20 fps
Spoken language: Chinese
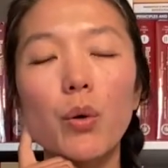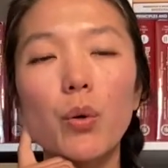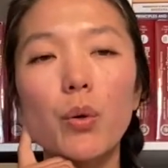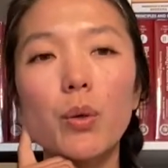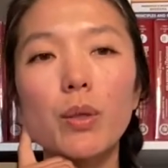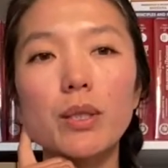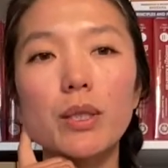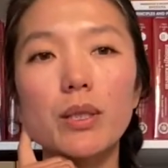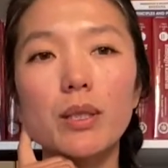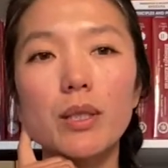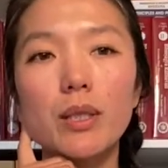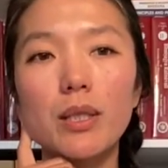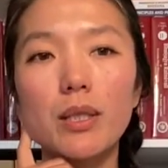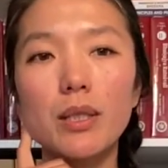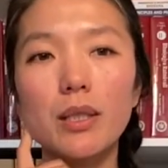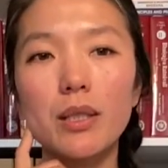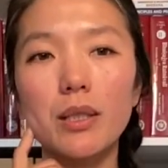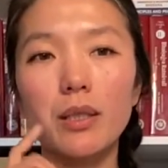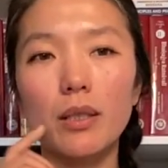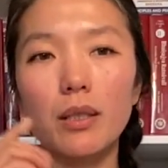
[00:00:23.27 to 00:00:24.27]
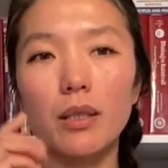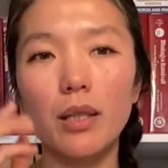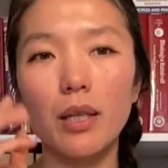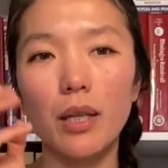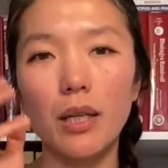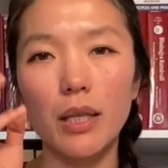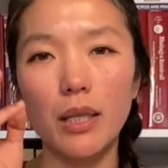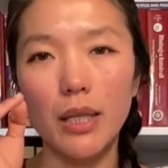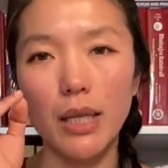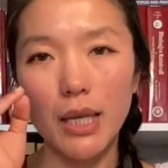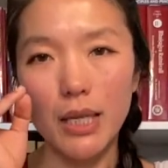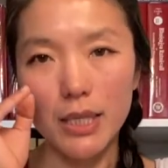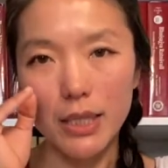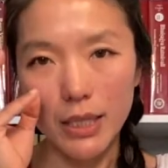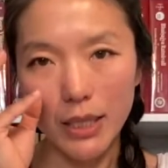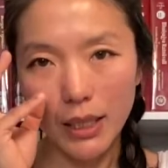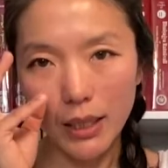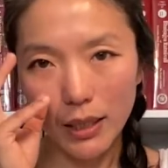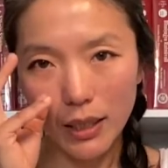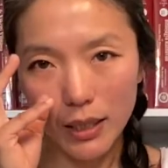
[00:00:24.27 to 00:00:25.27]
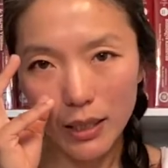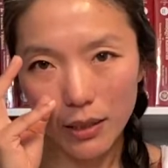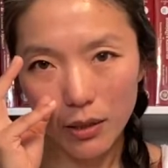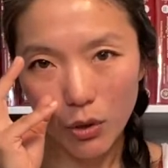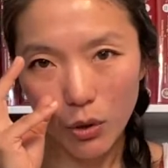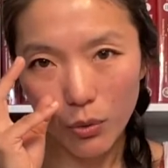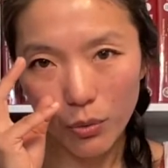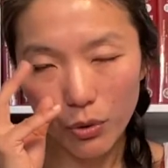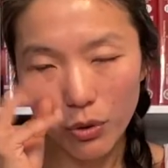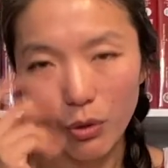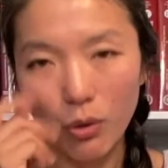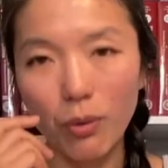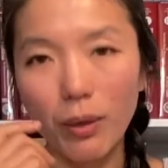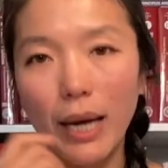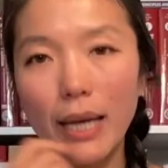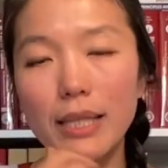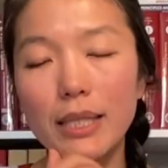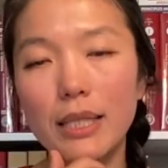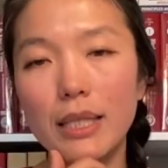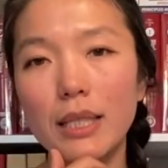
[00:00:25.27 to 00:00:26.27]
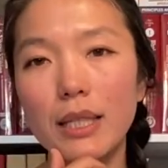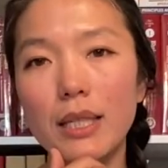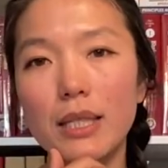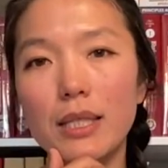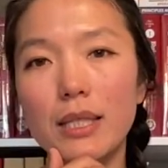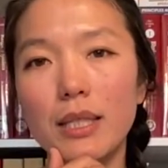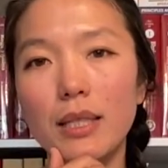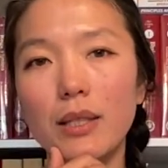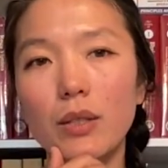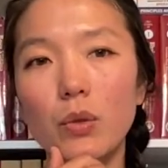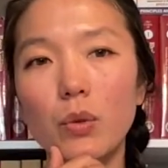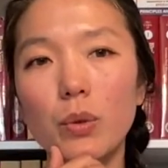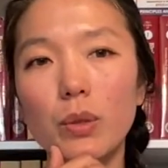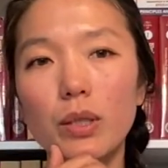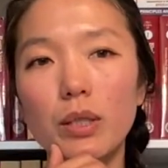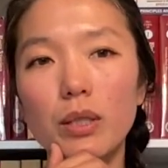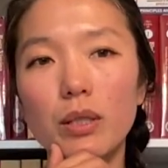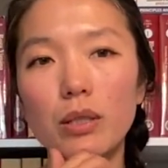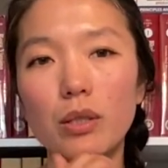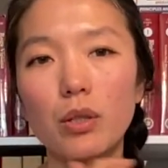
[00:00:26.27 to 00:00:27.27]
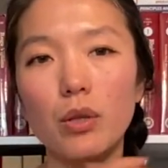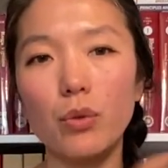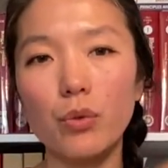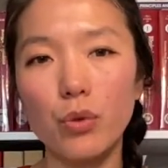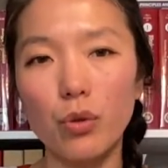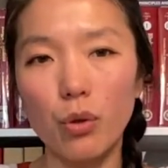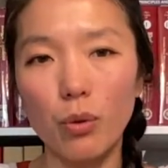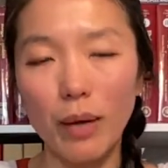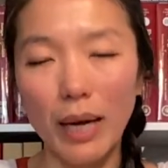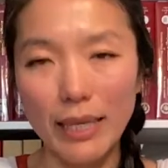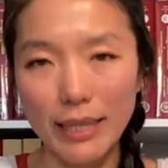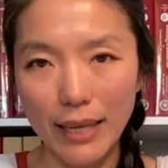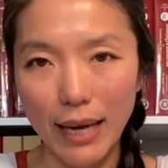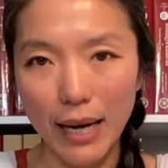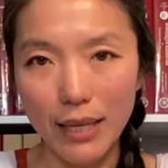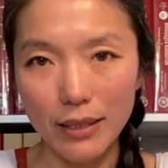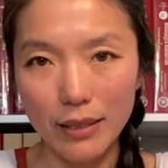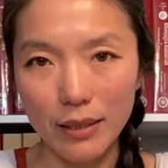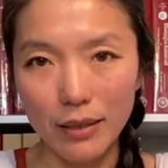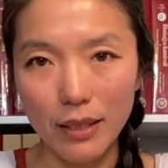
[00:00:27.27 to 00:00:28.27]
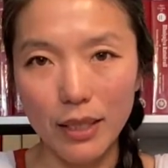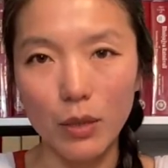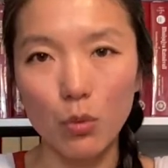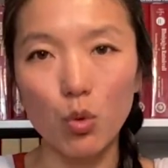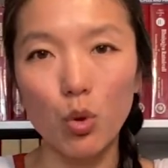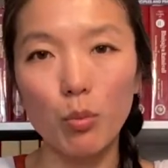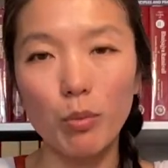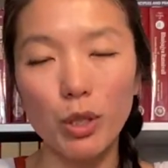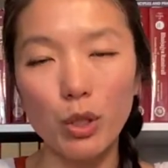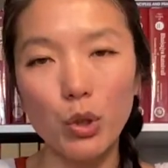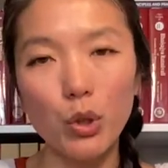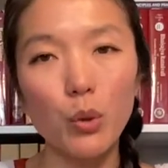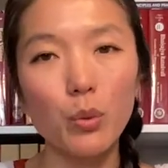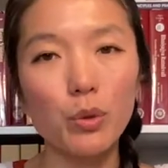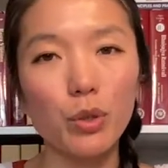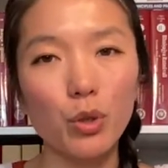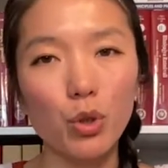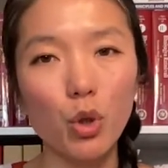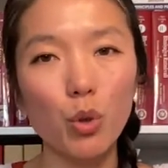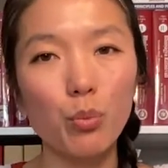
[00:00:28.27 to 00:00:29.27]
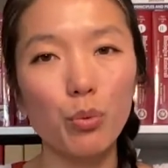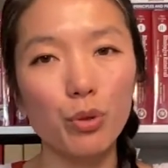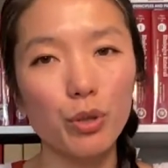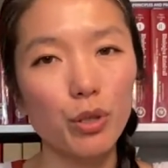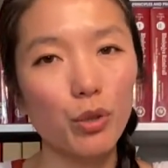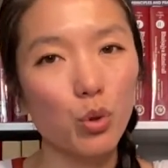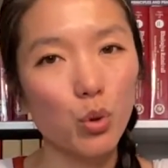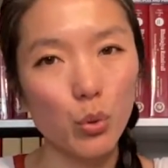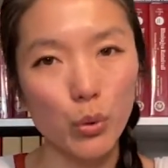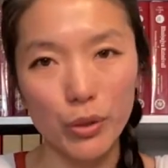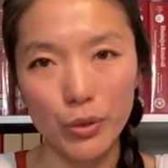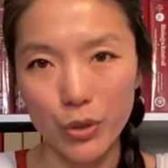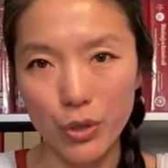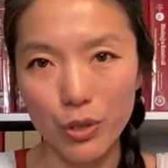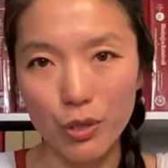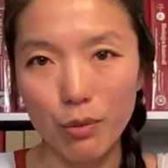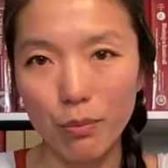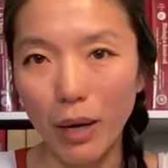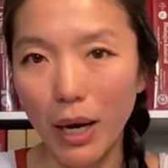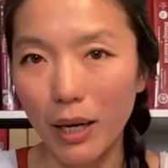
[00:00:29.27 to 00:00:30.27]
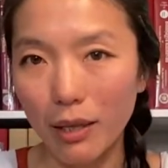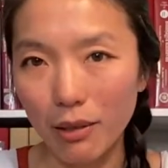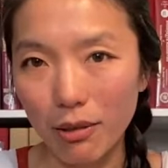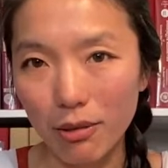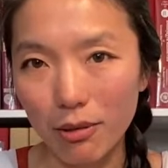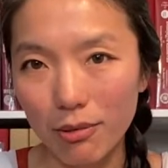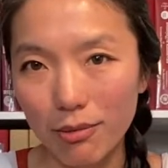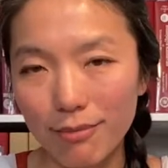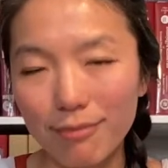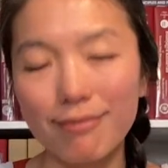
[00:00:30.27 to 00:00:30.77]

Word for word: 或者是。眼睛用油来洗眼睛，或者是用油来擦身体，我们用的都不是纯芝麻油。